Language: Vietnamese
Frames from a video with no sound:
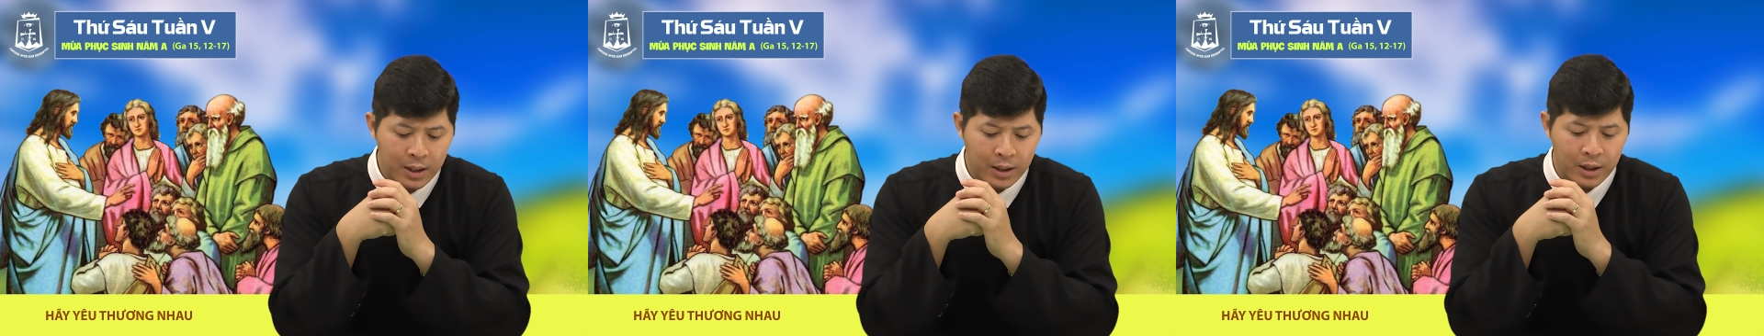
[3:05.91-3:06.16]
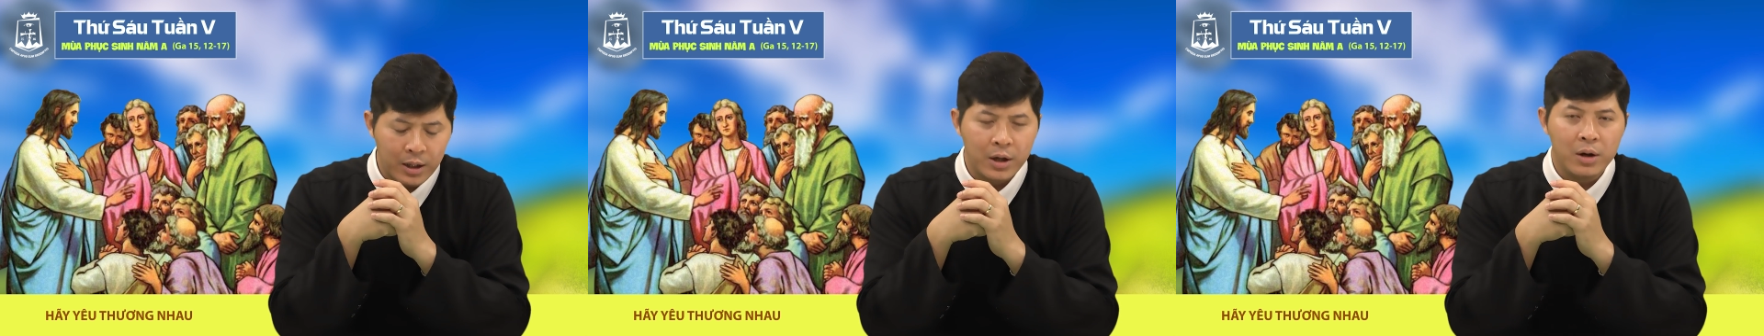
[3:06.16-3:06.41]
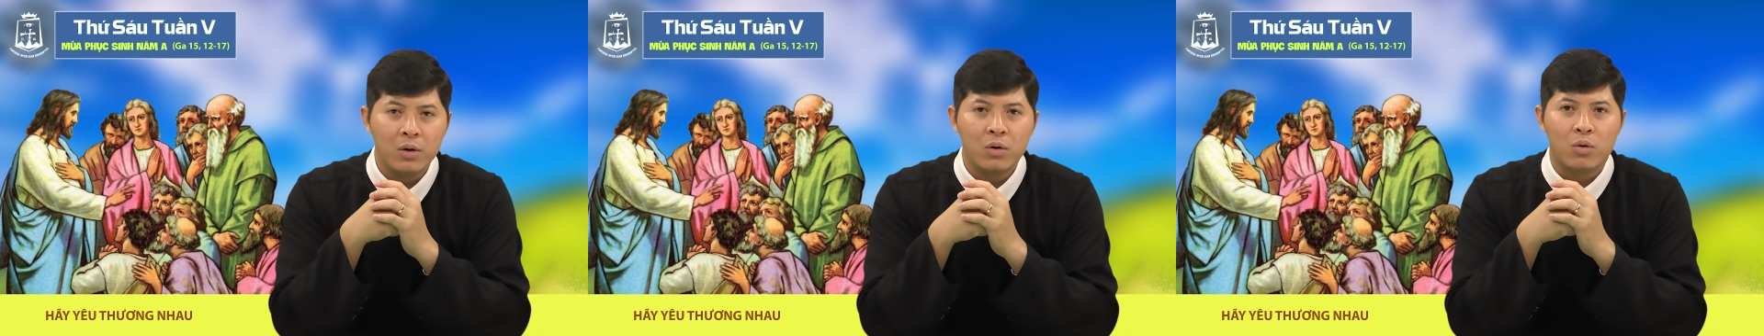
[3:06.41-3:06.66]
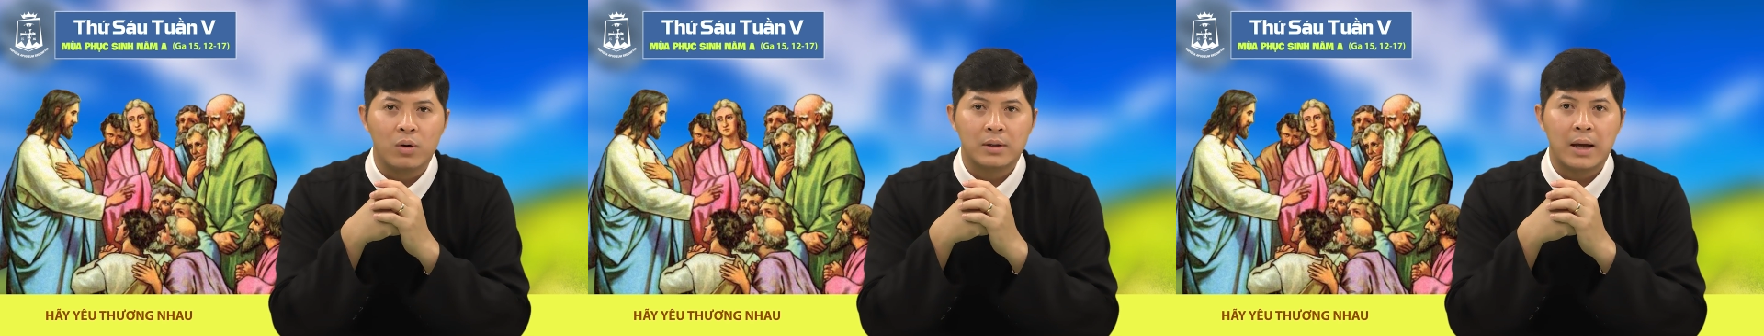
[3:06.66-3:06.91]
tình yêu
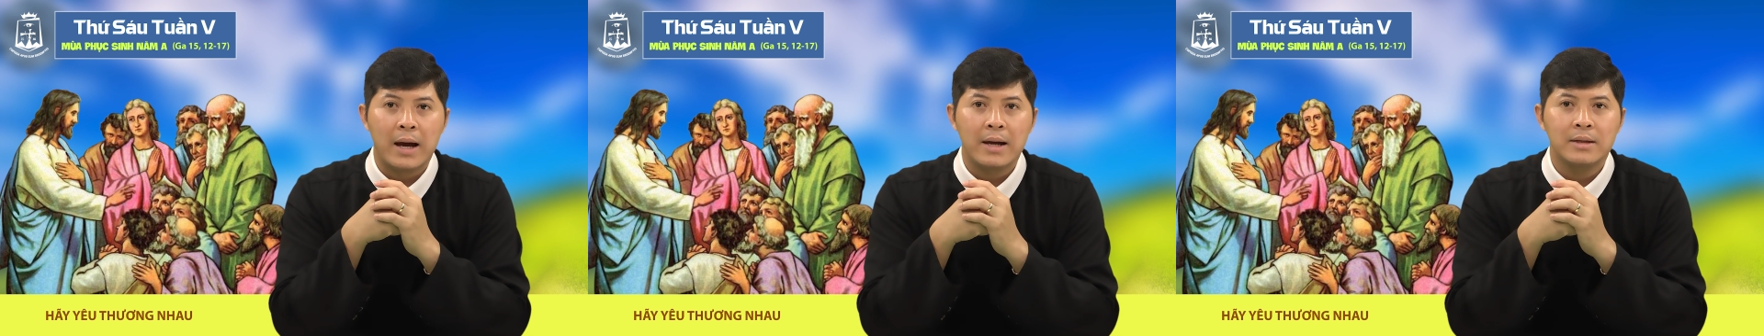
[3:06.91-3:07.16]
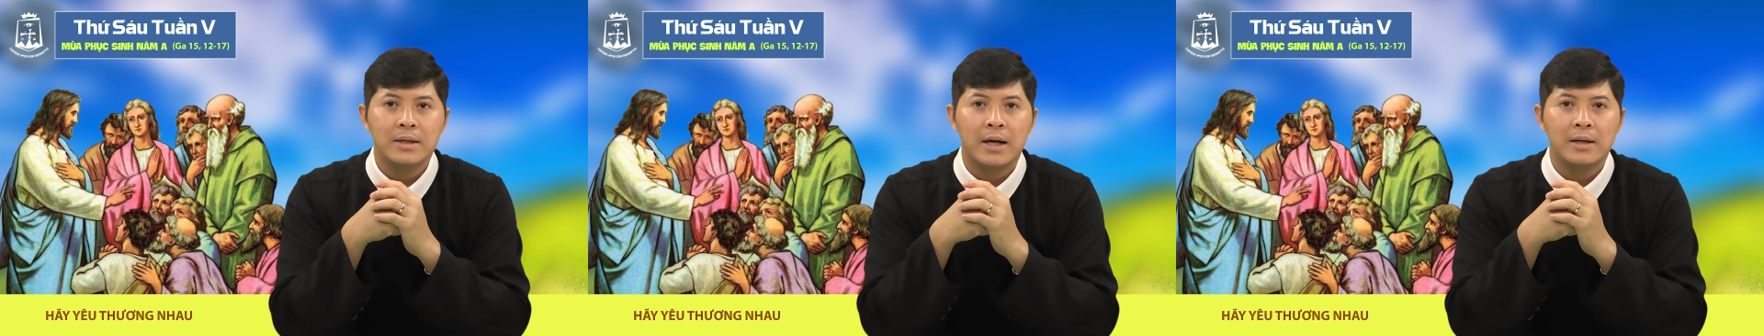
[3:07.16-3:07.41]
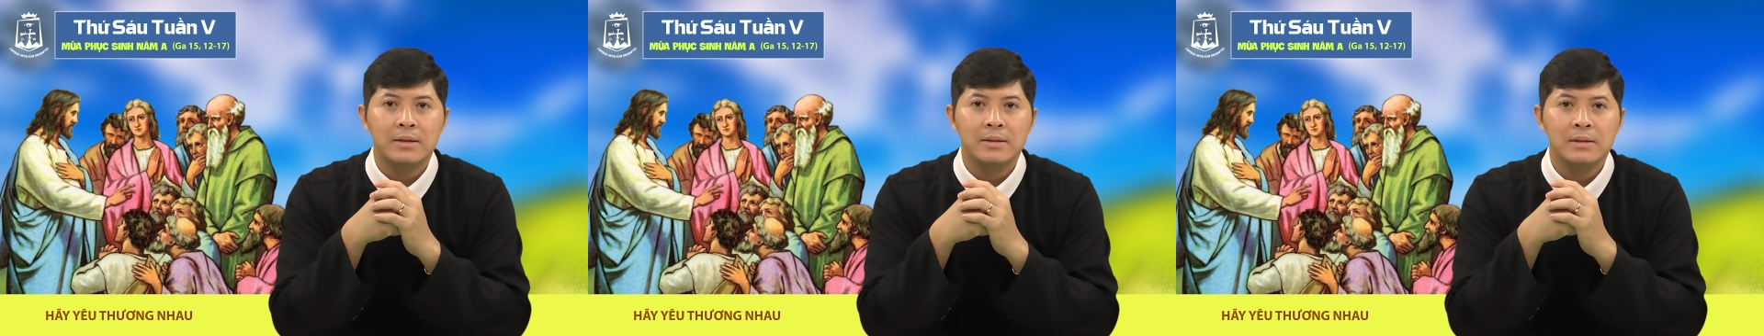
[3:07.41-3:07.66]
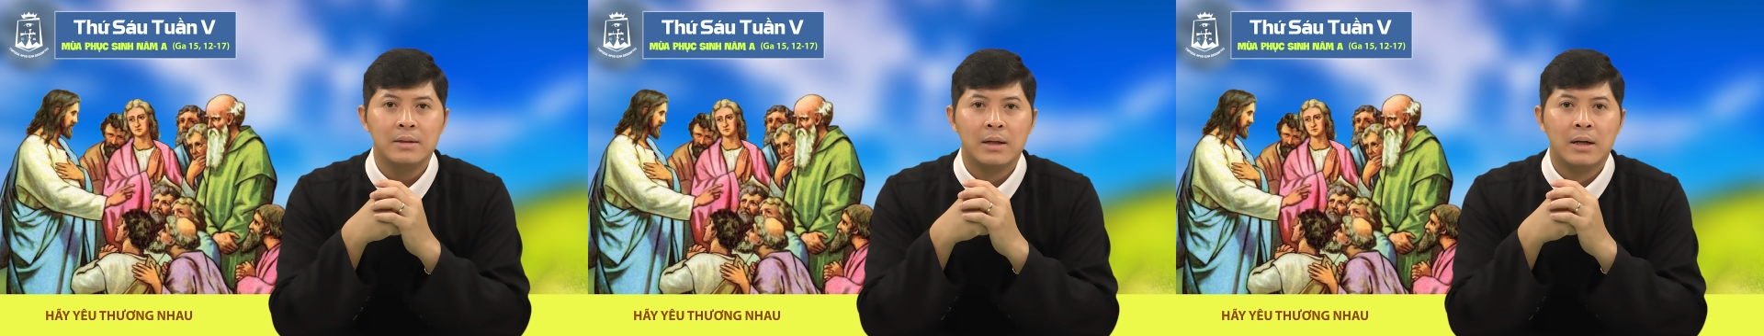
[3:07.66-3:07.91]
của tha nhân